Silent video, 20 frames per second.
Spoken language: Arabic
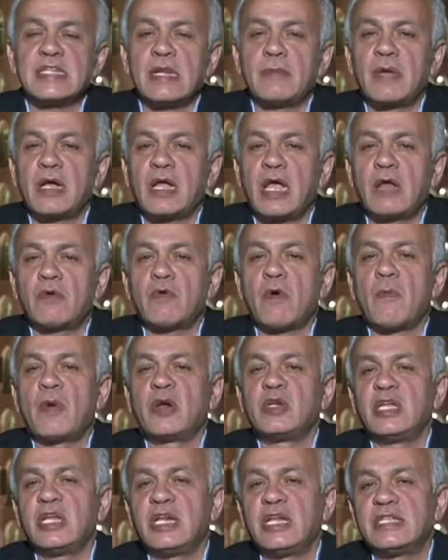المكان
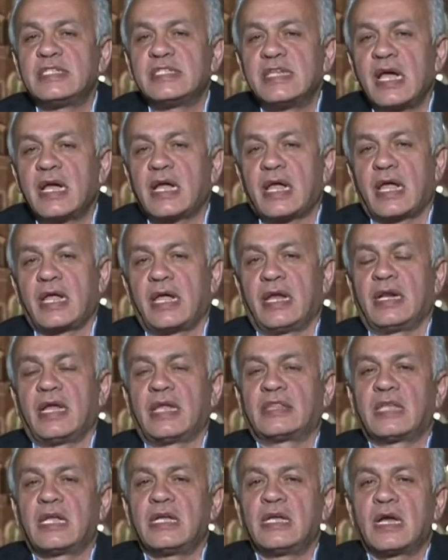ومن يريد ذاك يعني
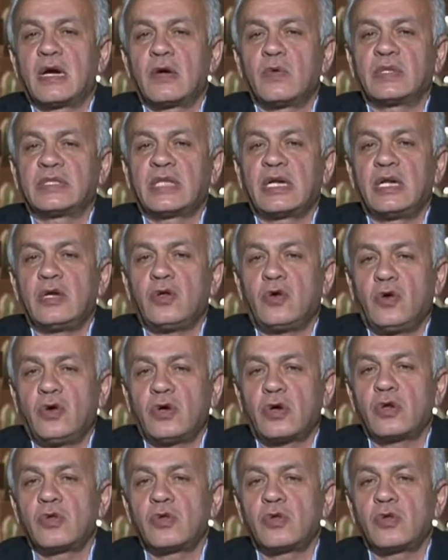التيار الوطني الحر